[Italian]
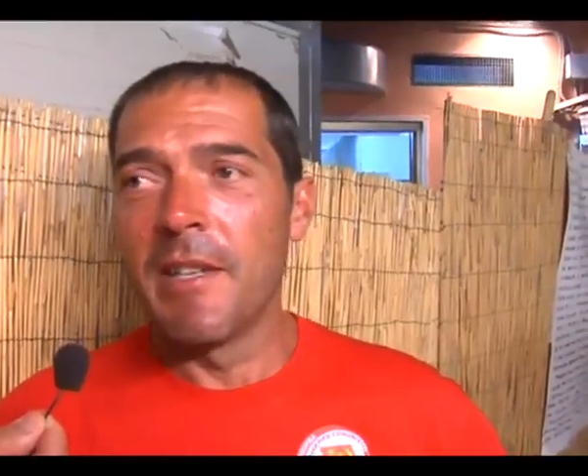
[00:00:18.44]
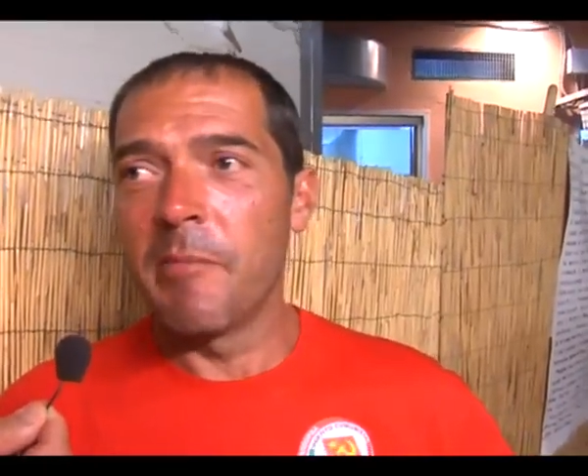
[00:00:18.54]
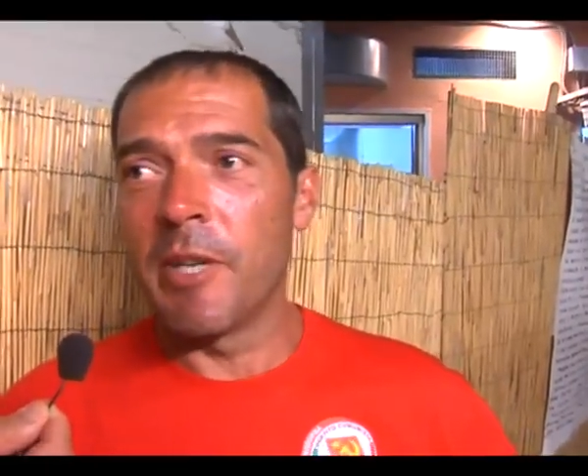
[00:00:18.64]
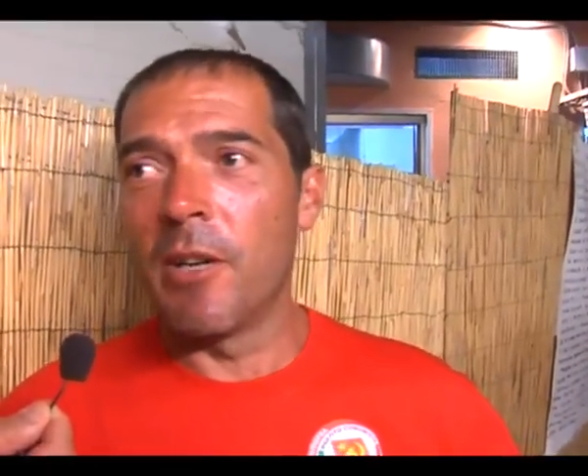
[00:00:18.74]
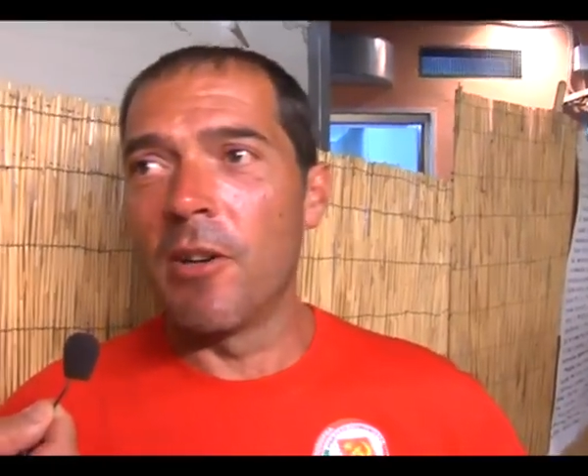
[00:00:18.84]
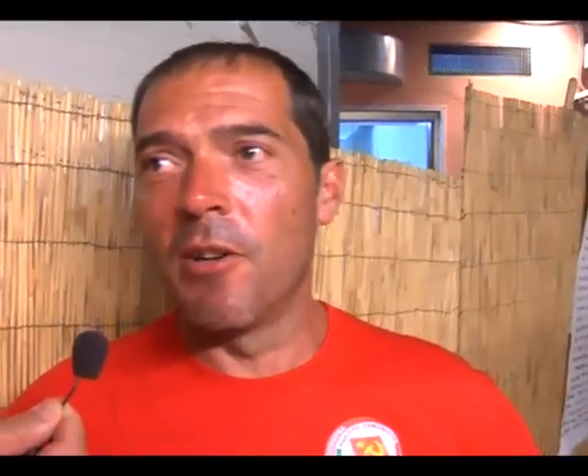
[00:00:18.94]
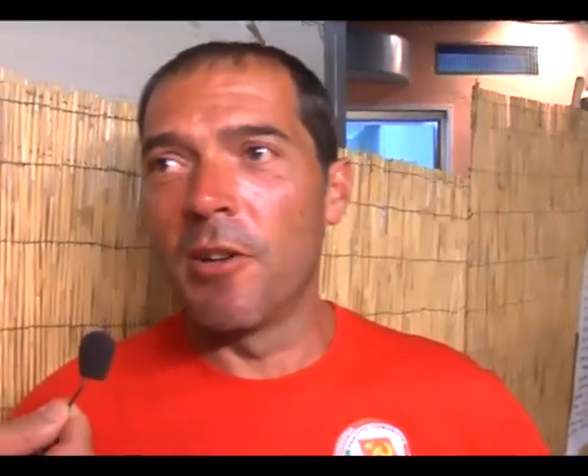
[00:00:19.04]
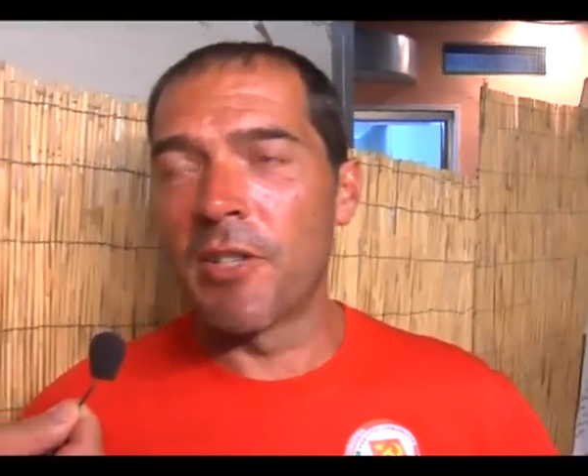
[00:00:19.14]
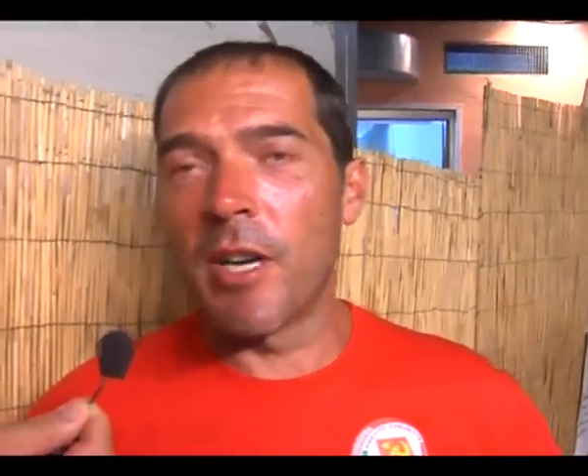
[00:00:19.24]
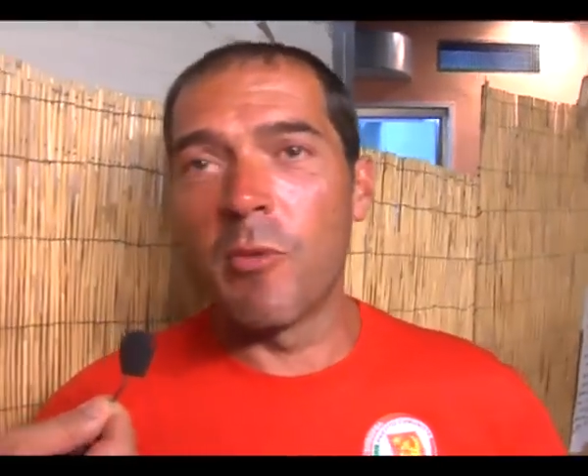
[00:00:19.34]

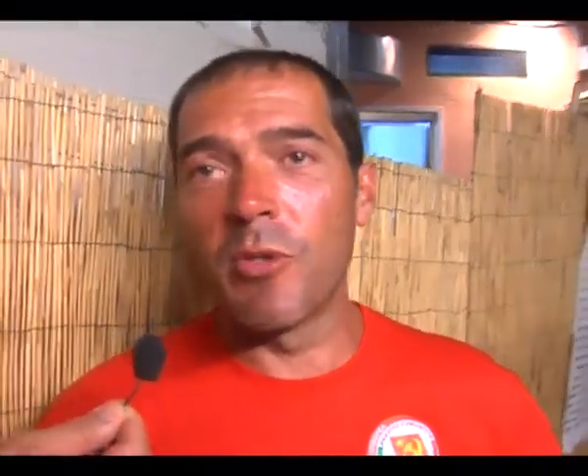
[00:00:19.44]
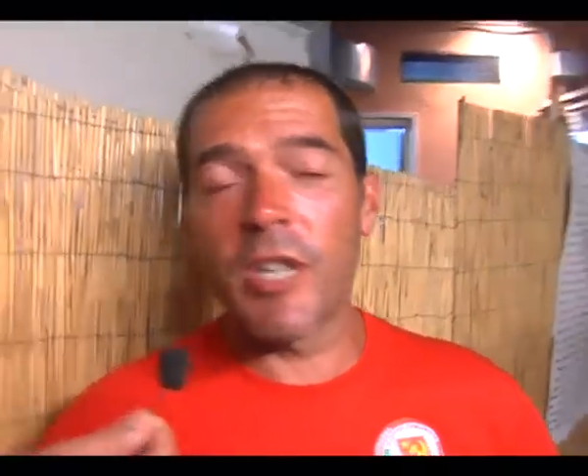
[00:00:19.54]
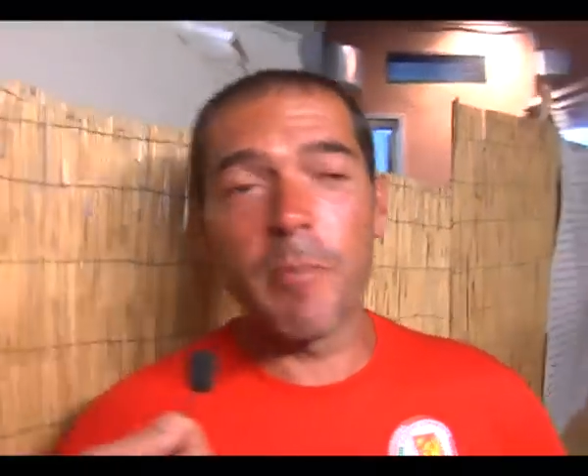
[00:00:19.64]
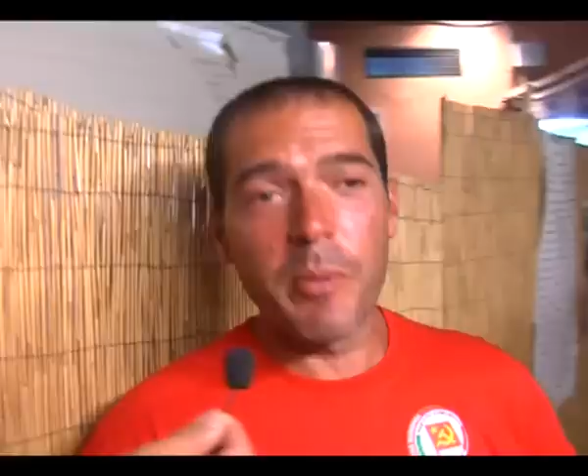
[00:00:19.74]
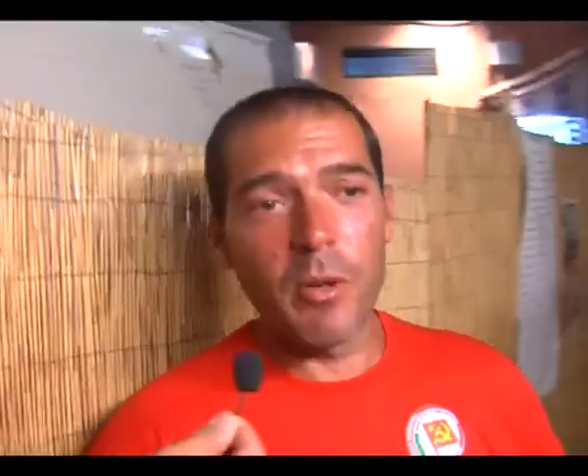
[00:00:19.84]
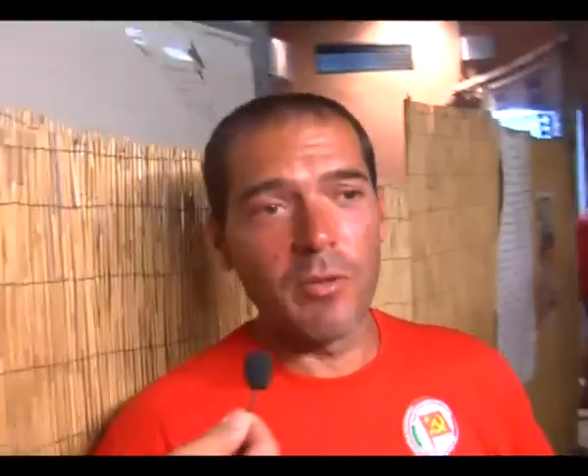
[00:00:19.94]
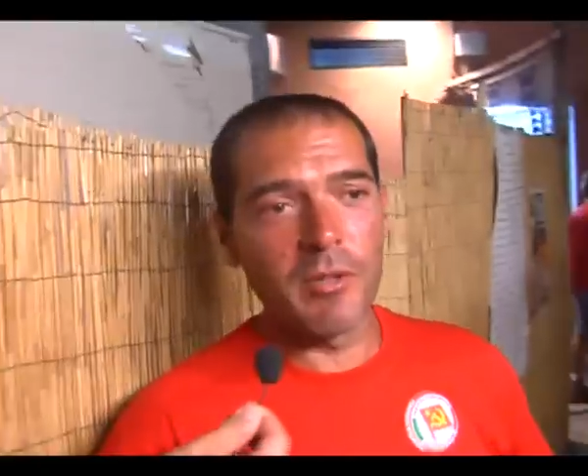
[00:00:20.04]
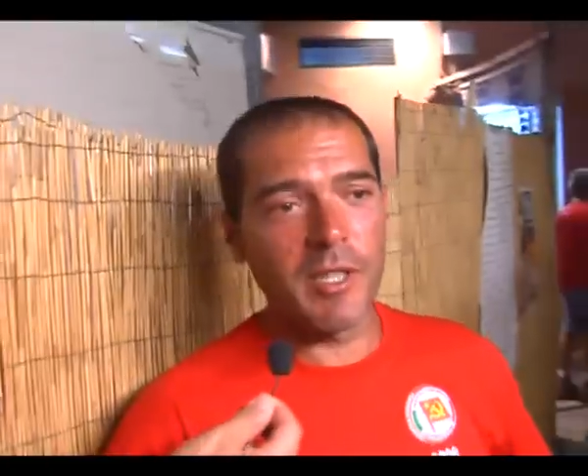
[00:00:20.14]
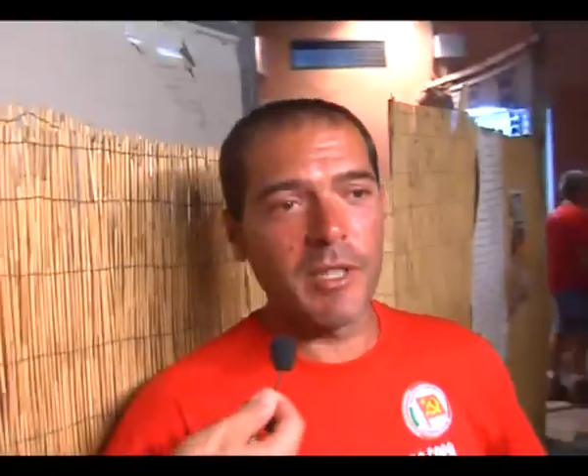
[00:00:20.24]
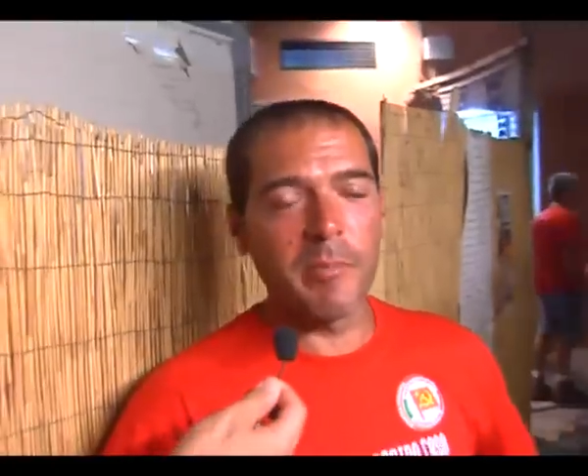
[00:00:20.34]
però siamo già
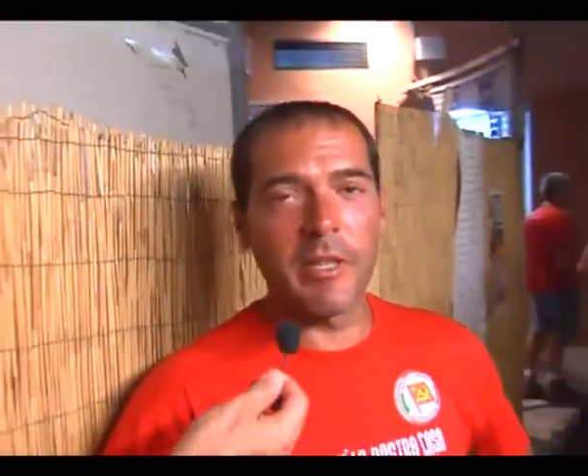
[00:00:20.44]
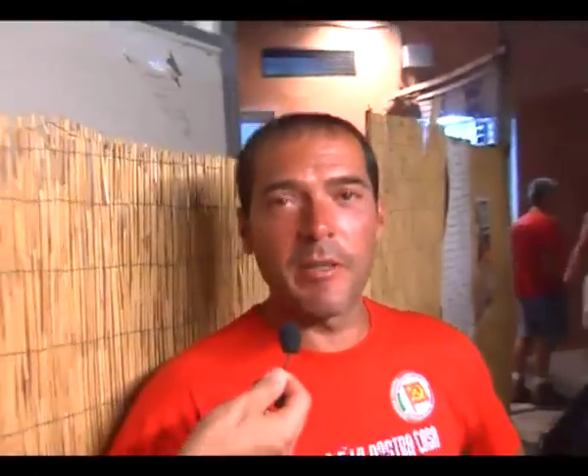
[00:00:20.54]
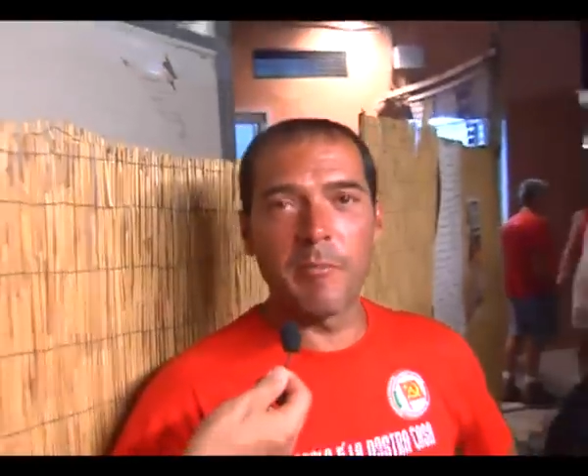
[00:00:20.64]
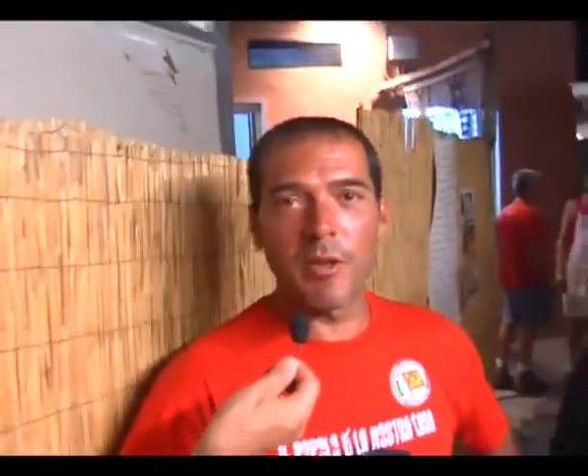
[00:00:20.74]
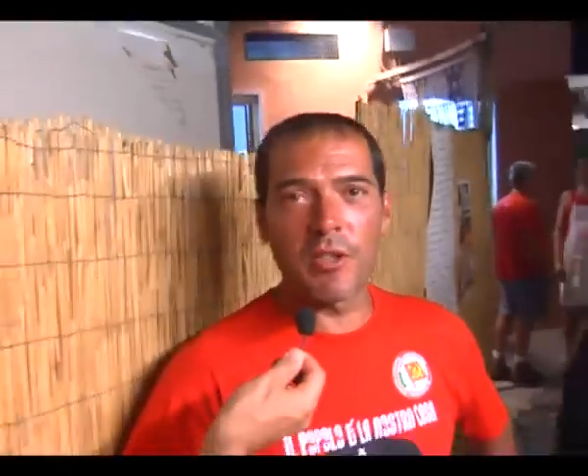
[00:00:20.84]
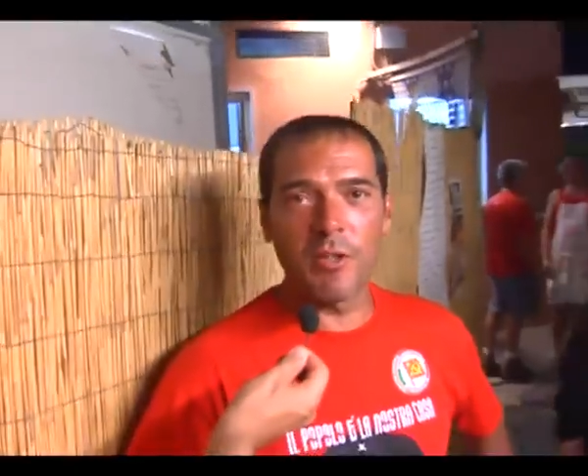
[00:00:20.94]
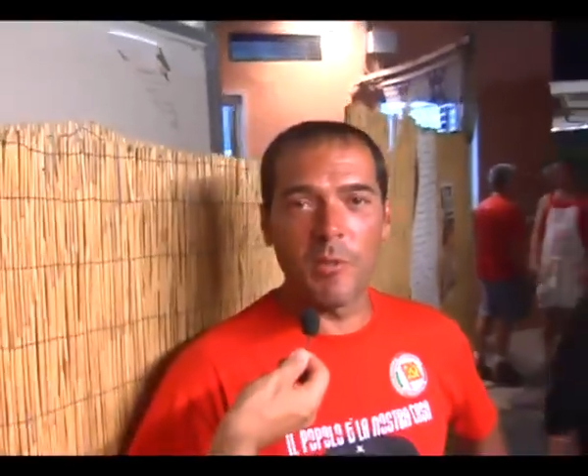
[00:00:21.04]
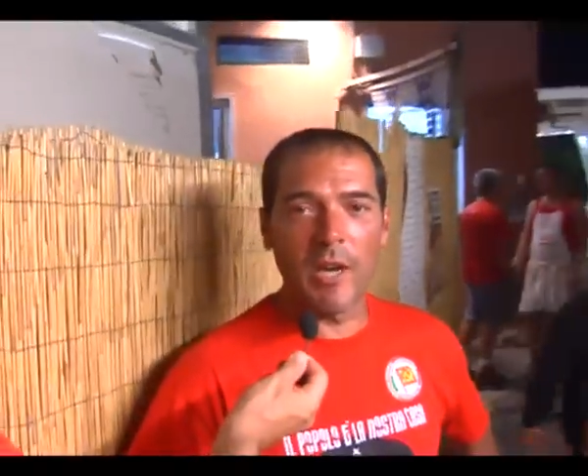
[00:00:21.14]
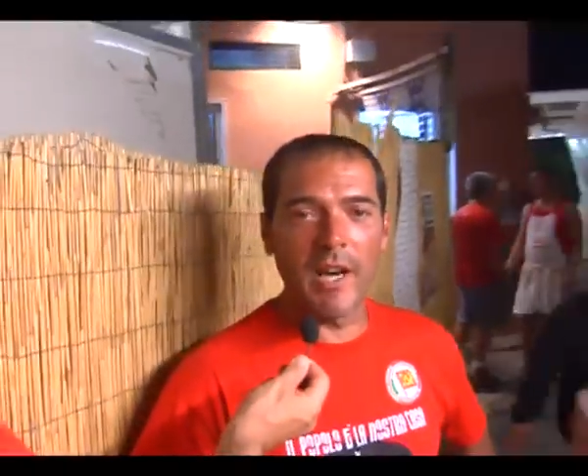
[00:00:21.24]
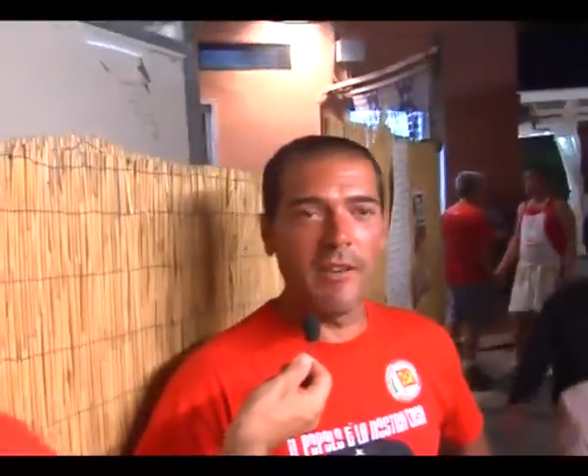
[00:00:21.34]
pronti per il
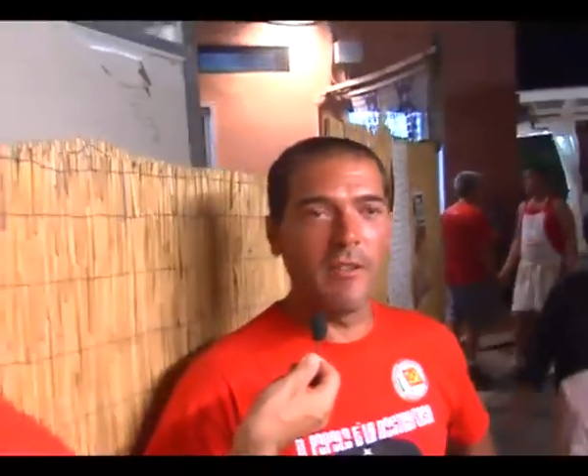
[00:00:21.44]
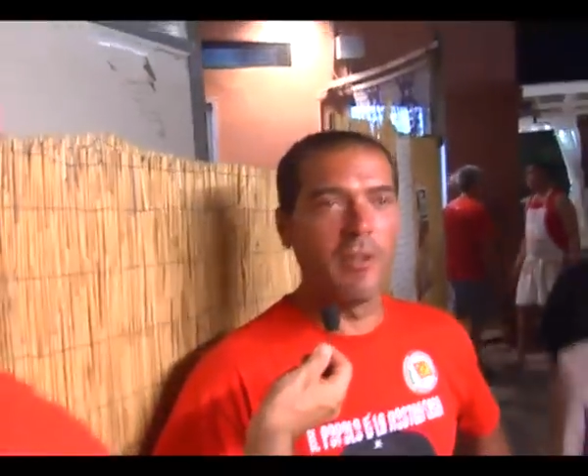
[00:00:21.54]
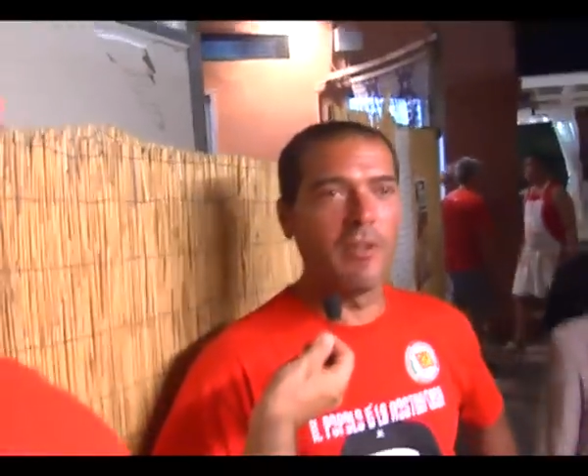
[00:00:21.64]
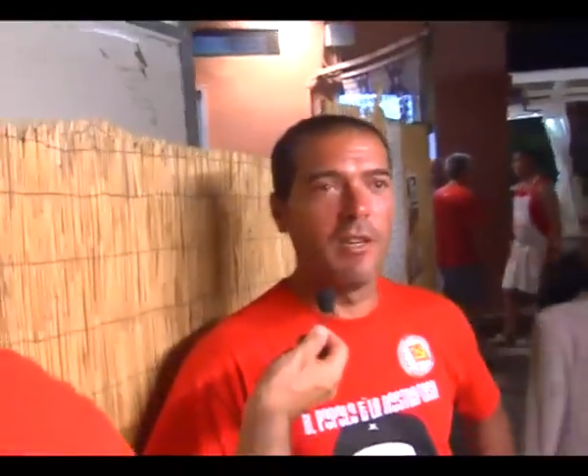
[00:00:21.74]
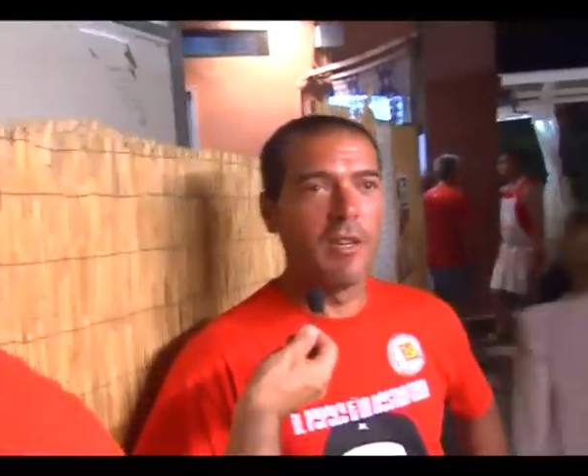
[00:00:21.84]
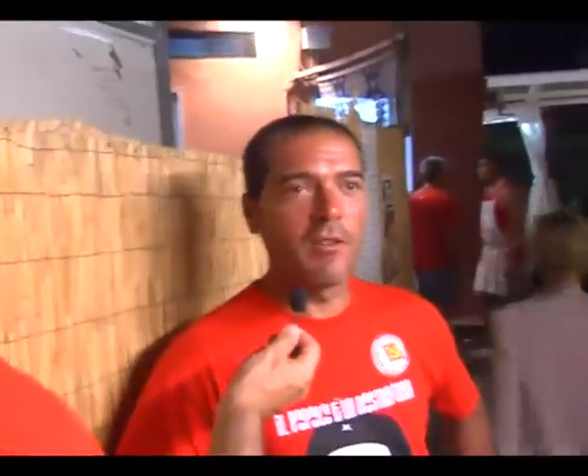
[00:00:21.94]
prossimo anno